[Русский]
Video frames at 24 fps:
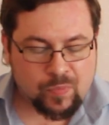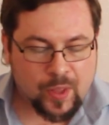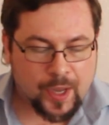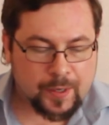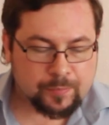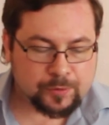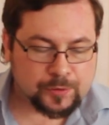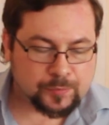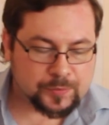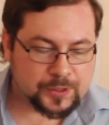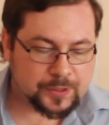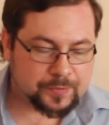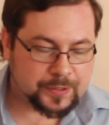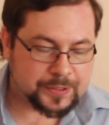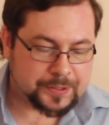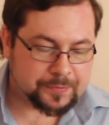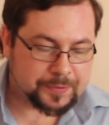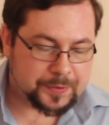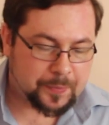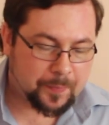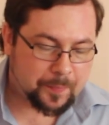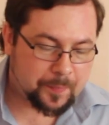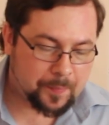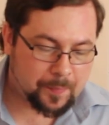И будем
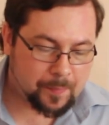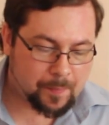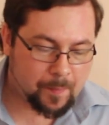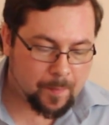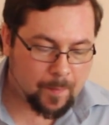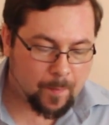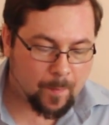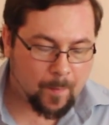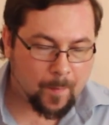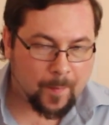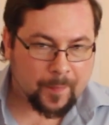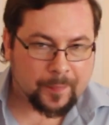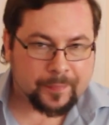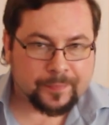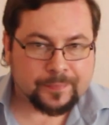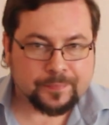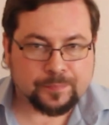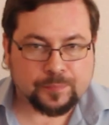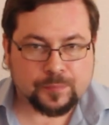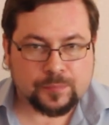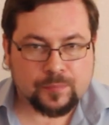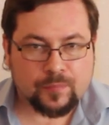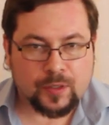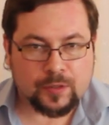завязывать
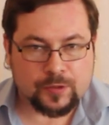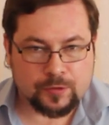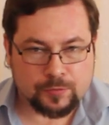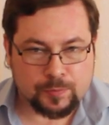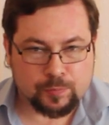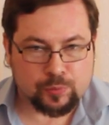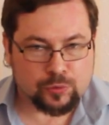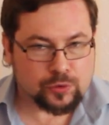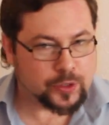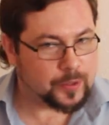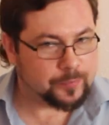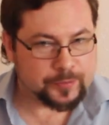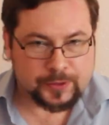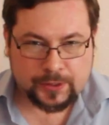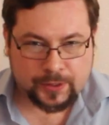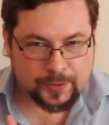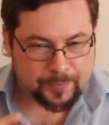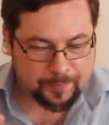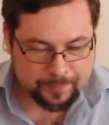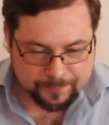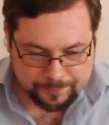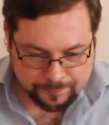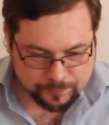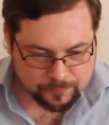с выпуском,
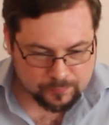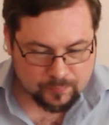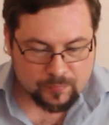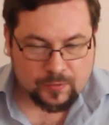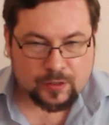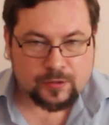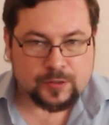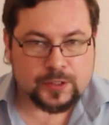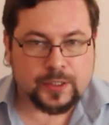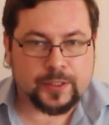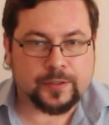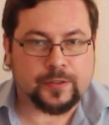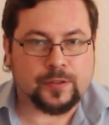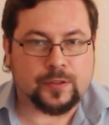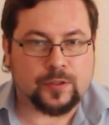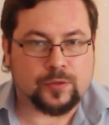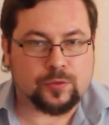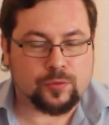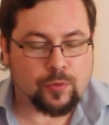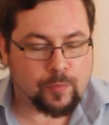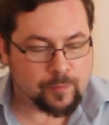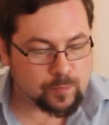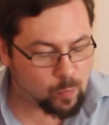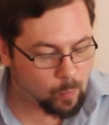не с
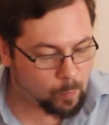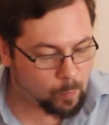деятельностью.